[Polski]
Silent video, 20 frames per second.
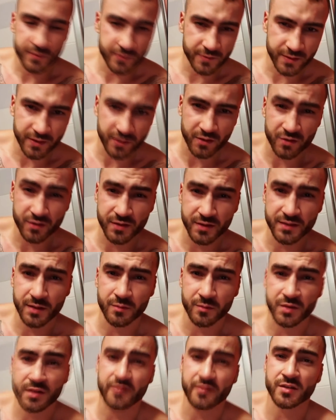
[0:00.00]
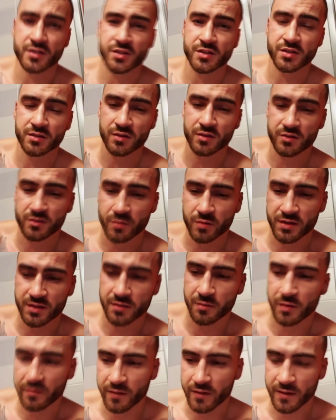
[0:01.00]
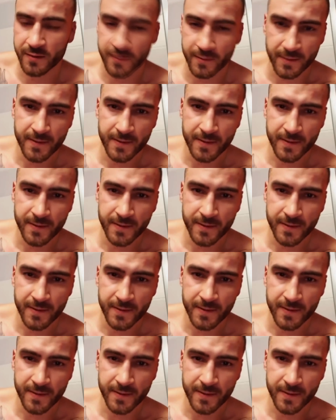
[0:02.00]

Rekord nie jest dla mnie najważniejszy, tylko dobra zabawa.